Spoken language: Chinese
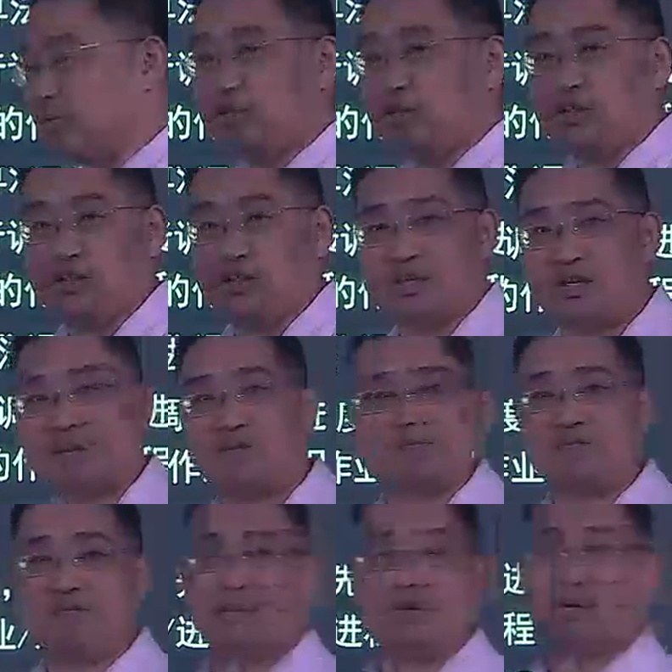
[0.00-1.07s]
间。
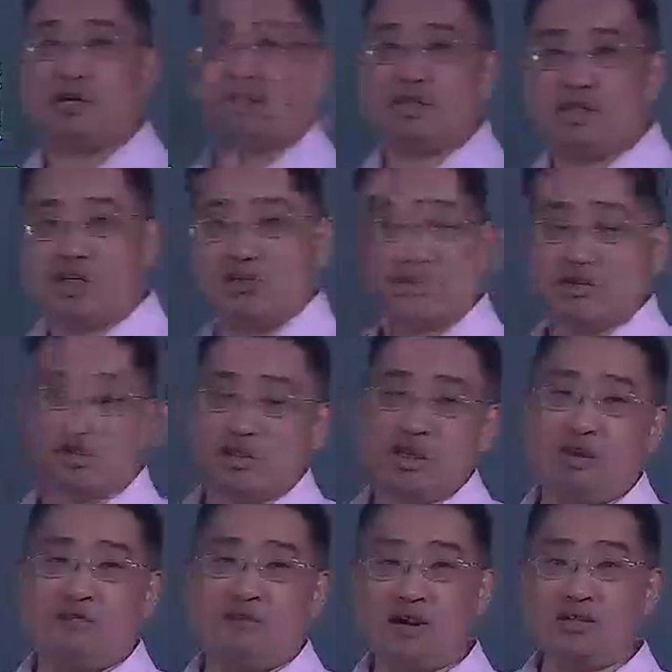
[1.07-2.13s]
结束时间、完成时
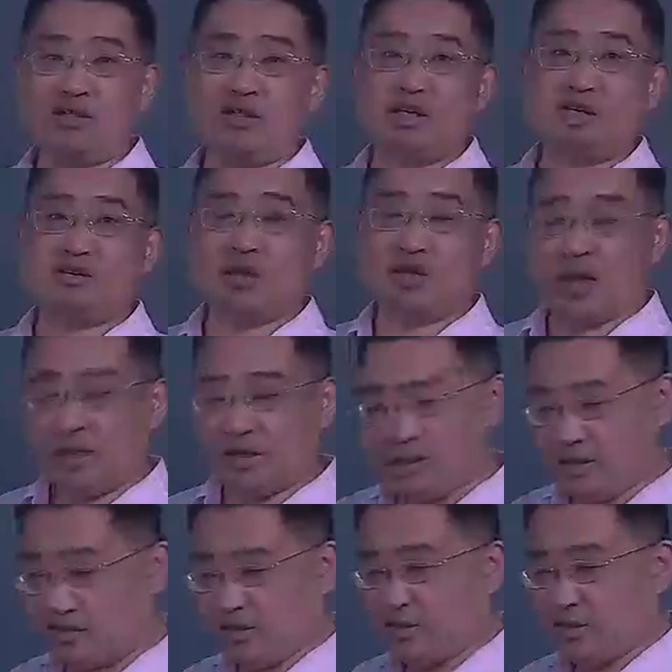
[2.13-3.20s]
间就是哎，你从
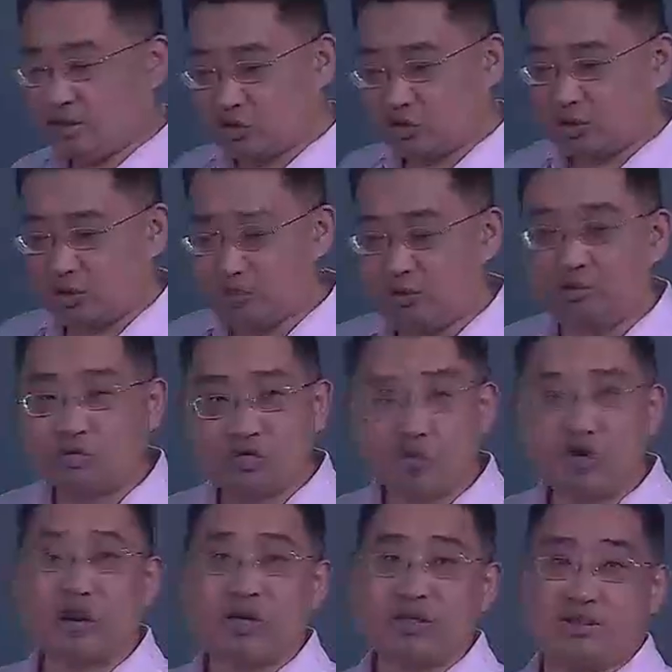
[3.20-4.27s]
CPU 出来的时
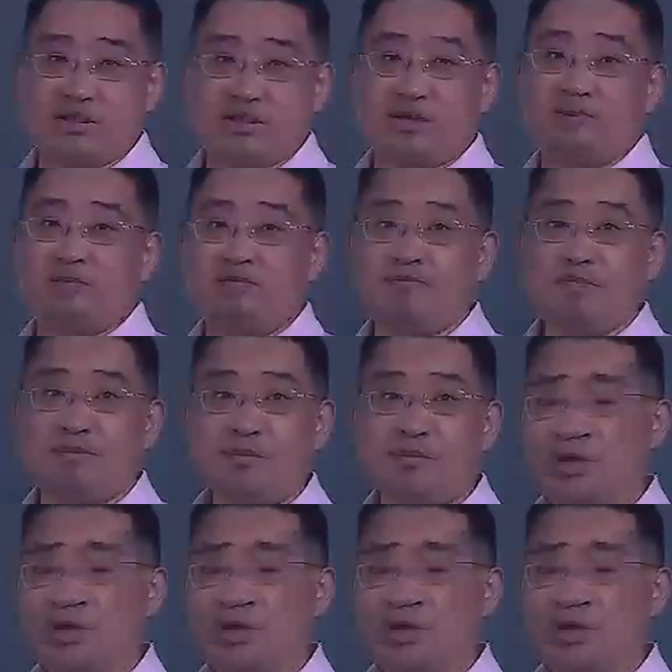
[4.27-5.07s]
间。那么